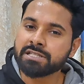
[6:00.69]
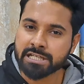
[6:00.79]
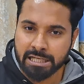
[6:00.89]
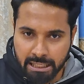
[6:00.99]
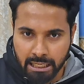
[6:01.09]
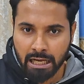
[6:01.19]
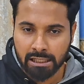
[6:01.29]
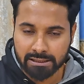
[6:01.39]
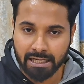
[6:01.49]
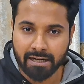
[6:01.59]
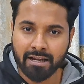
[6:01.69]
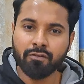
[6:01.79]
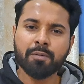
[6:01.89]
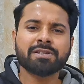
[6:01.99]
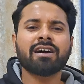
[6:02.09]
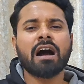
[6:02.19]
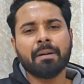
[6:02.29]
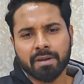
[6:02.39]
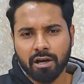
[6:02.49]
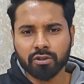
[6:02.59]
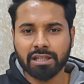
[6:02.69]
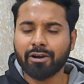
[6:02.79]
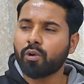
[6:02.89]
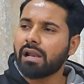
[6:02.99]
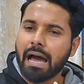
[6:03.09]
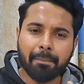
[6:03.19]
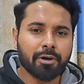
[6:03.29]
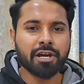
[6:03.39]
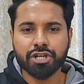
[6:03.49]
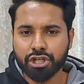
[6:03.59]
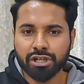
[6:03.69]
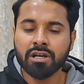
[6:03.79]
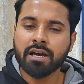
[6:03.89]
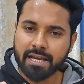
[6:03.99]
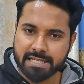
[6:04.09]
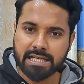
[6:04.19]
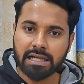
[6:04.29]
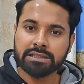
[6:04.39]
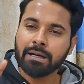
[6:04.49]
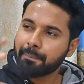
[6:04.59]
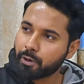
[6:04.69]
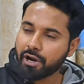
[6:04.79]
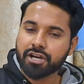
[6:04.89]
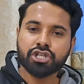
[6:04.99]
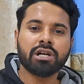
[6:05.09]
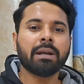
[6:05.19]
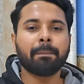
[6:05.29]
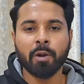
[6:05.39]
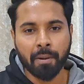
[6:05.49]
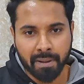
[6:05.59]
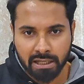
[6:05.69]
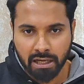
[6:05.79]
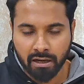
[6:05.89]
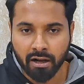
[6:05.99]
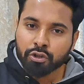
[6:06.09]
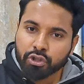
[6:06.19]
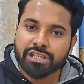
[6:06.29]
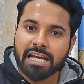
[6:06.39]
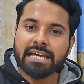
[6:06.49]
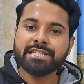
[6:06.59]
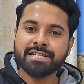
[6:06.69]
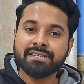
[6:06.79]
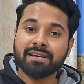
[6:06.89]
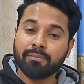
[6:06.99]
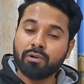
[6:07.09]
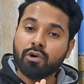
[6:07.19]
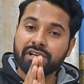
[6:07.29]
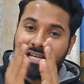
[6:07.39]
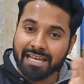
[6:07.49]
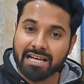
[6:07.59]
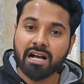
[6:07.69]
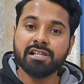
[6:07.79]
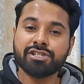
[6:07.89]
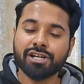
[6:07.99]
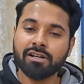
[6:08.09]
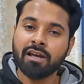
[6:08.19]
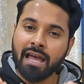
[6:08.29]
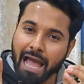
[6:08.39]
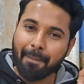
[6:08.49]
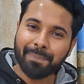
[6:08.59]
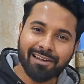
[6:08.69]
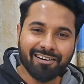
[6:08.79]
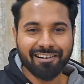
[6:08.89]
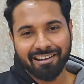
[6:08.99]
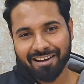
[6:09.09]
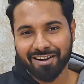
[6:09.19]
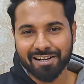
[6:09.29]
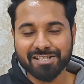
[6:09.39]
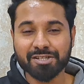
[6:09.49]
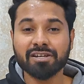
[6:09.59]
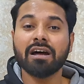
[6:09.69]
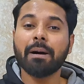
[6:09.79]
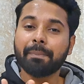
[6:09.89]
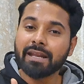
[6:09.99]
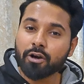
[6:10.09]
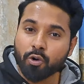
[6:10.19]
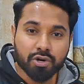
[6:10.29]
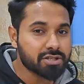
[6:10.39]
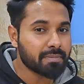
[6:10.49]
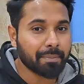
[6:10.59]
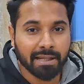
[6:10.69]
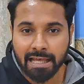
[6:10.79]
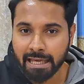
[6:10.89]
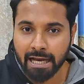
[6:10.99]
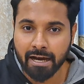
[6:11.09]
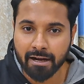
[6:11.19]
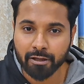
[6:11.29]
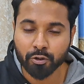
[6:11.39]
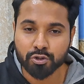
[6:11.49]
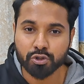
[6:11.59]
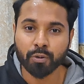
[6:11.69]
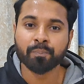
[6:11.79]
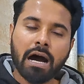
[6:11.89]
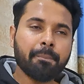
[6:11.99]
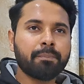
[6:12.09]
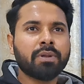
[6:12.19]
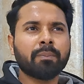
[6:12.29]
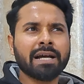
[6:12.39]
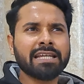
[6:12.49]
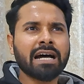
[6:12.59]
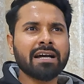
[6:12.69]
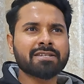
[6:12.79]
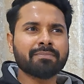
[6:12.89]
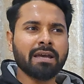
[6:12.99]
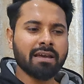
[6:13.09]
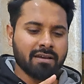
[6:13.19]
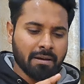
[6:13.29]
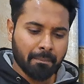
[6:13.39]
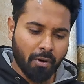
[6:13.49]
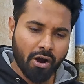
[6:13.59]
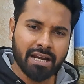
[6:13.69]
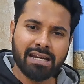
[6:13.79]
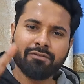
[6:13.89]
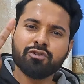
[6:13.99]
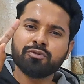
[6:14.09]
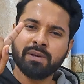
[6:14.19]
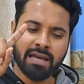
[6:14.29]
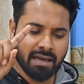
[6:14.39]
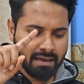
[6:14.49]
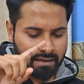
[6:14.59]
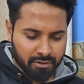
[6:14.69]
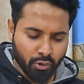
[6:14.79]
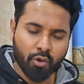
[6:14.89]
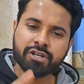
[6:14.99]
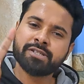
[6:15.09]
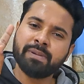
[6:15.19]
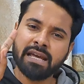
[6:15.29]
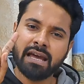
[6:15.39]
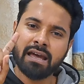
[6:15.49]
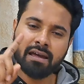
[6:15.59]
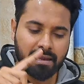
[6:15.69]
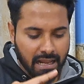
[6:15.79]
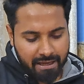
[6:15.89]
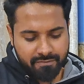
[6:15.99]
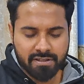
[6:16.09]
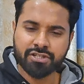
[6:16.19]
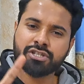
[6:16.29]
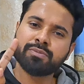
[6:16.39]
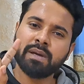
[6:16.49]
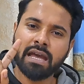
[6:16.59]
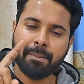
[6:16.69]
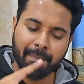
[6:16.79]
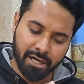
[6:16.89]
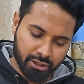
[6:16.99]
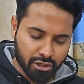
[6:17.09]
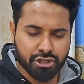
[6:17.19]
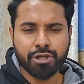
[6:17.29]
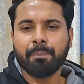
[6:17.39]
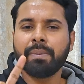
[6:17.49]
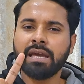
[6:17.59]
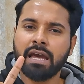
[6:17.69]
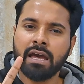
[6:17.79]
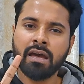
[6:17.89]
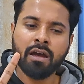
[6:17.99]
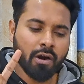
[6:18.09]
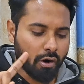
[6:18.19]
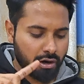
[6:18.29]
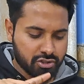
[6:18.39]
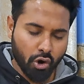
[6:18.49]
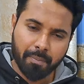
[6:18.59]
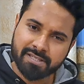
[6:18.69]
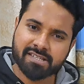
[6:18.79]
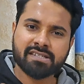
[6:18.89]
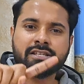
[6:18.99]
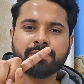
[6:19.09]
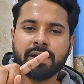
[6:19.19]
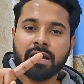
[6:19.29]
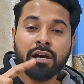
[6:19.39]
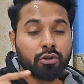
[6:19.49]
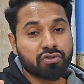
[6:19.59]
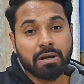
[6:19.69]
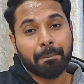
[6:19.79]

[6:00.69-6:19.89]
इंजीनियर निकलता है डेवॉप्स का काम क्या होता है कोलेबोरेशन के साथ प्रोडक्शन डिप्लॉयमेंट करना तो यही चीज हम लोग यही कल्चर हैप्पी लर्निंग का कल्चर अपने कोर्स में भी लेके आ रहे हैं दोस्तों अब तो भैया इसमें मॉक इंटरव्यूज भी है नोट्स भी है लाइव सेशंस भी है मेंटरशिप भी है और जॉब असिस्टेंस भी है तो इसका